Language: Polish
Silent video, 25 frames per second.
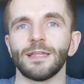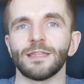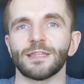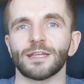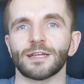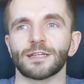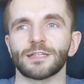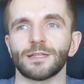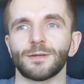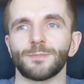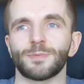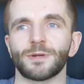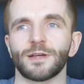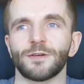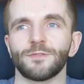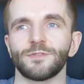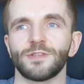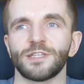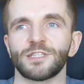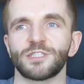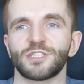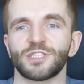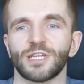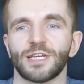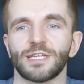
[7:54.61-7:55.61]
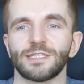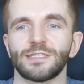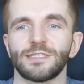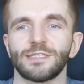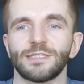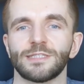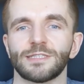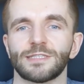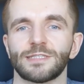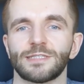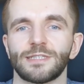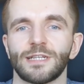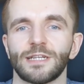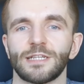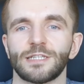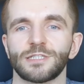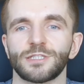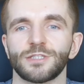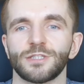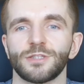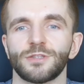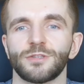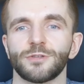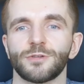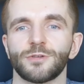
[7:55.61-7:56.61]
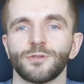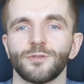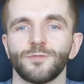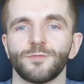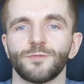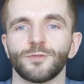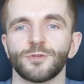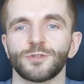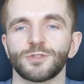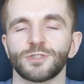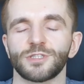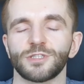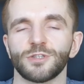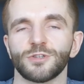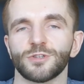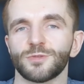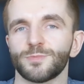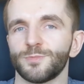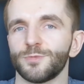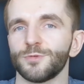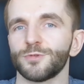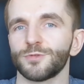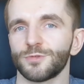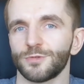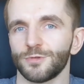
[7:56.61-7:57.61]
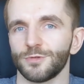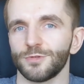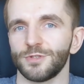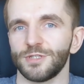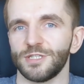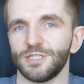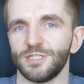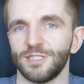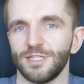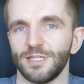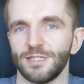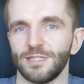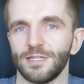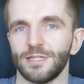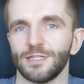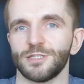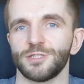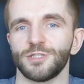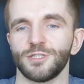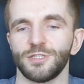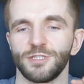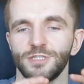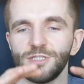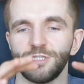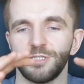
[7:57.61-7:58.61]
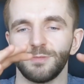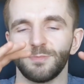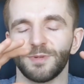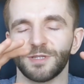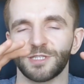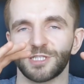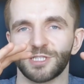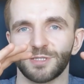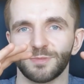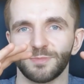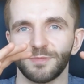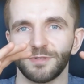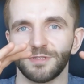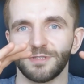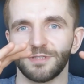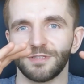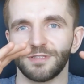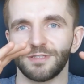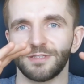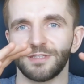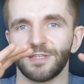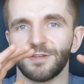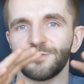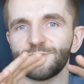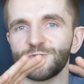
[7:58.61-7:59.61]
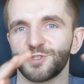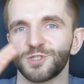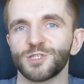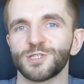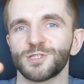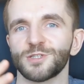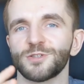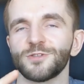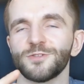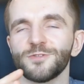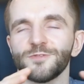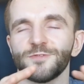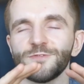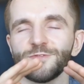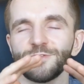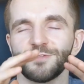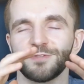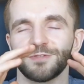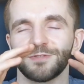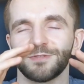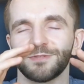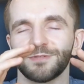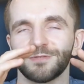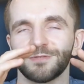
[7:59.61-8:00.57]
tak naprawdę czas jest zależny tylko i wyłącznie od punktu odniesienia, czyli jeśli patrzymy na wszystko w,